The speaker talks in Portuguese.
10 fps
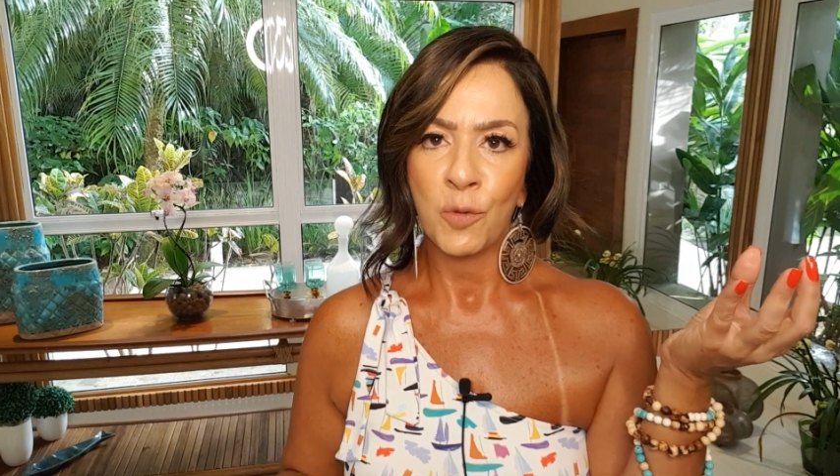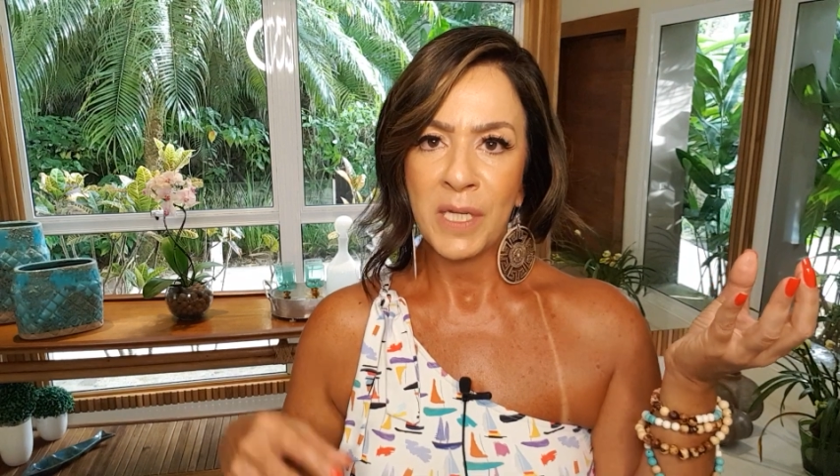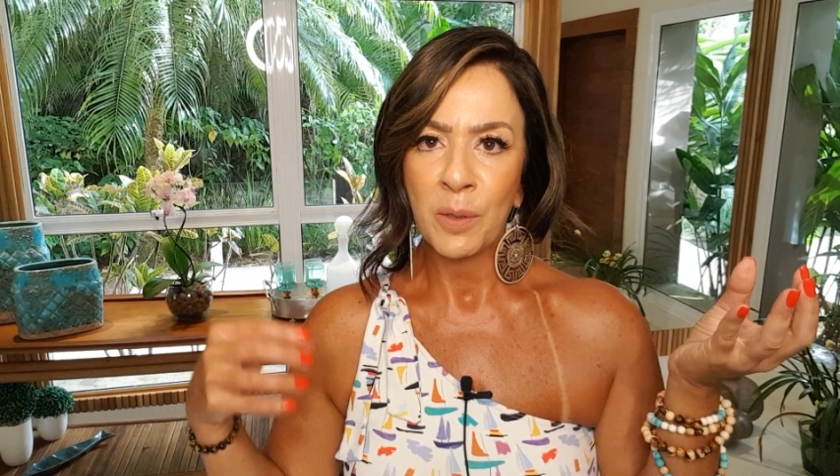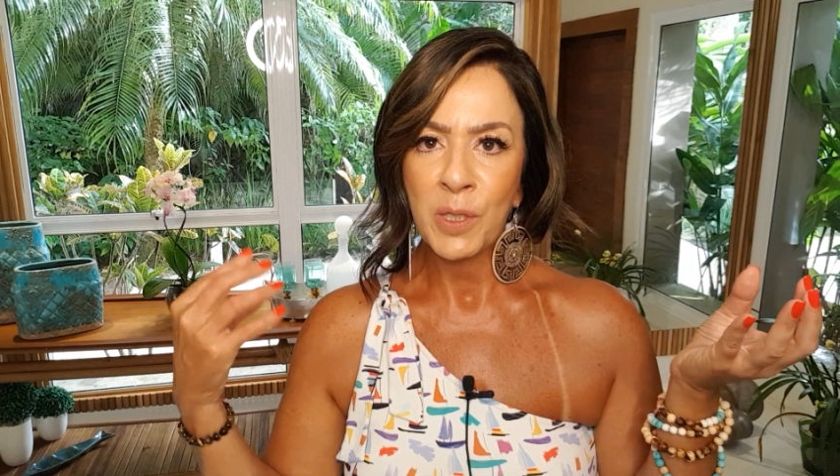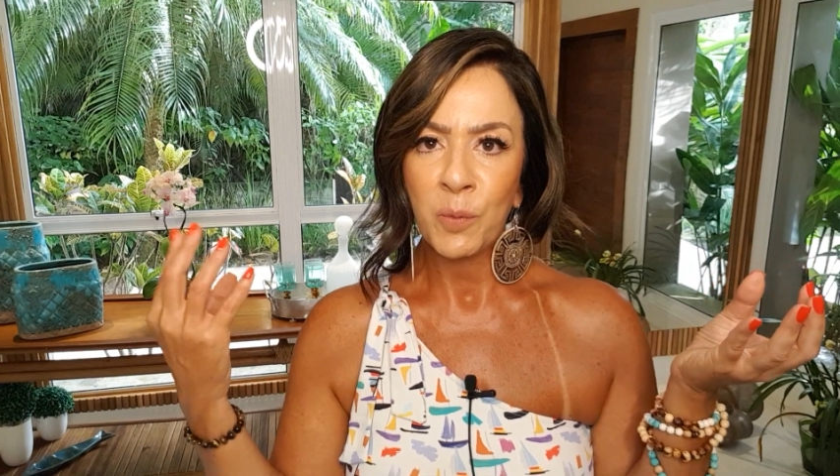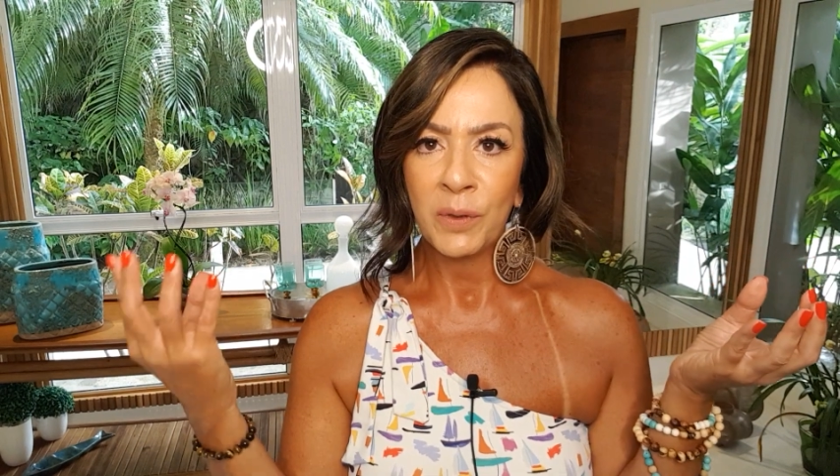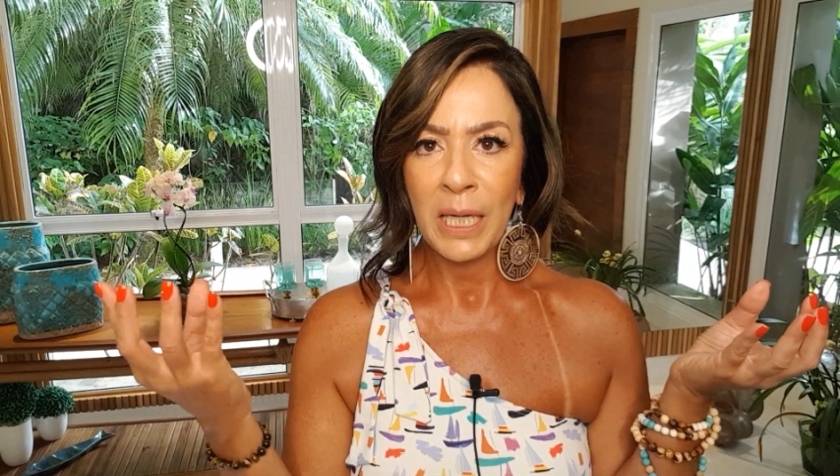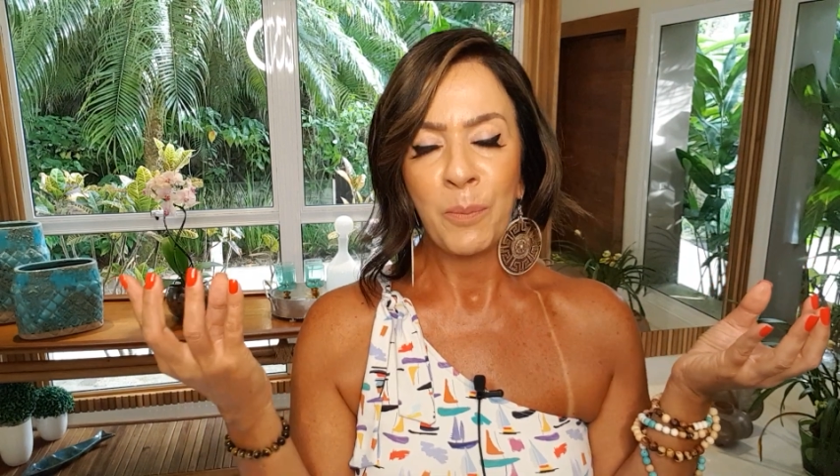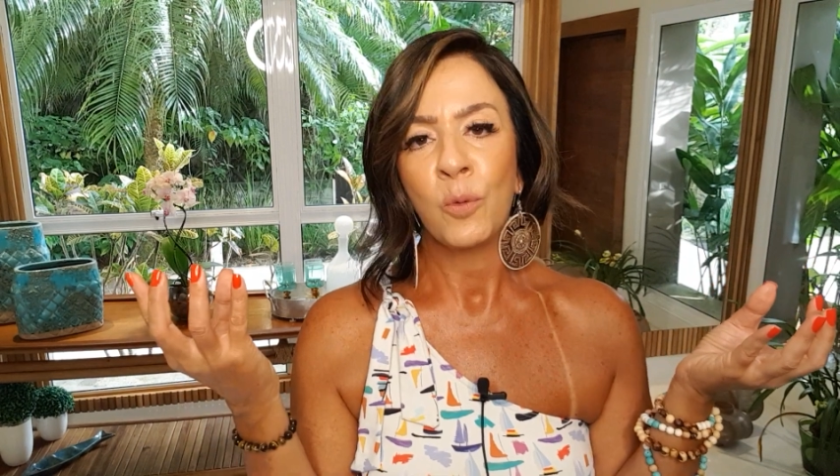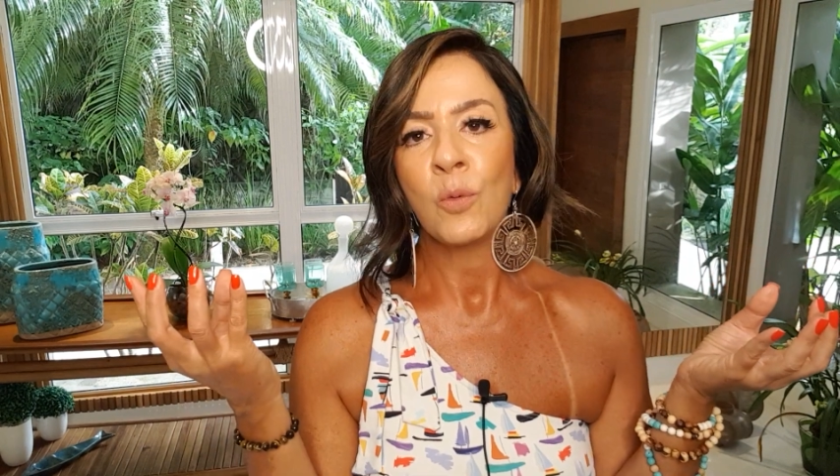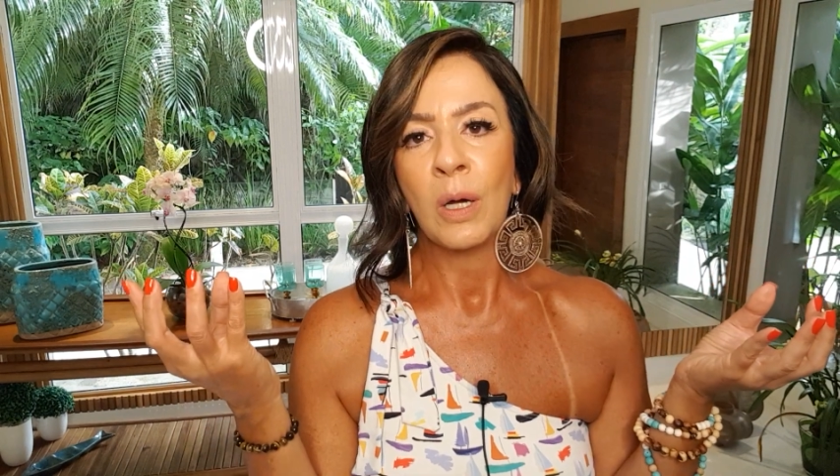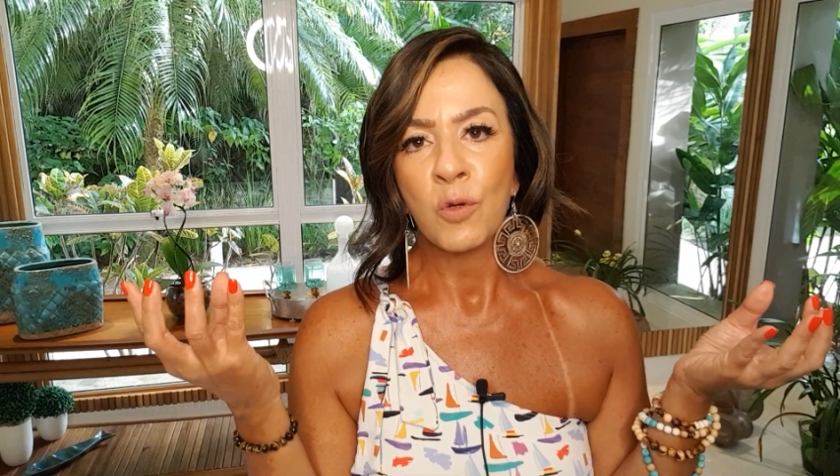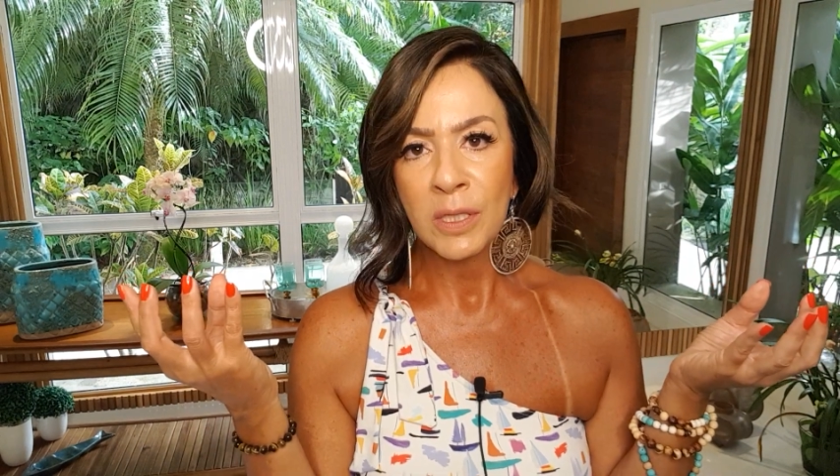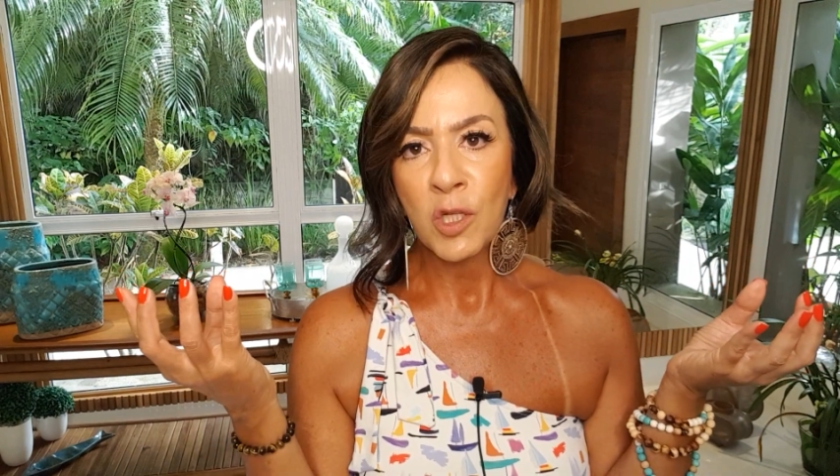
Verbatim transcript: mas ao mesmo tempo os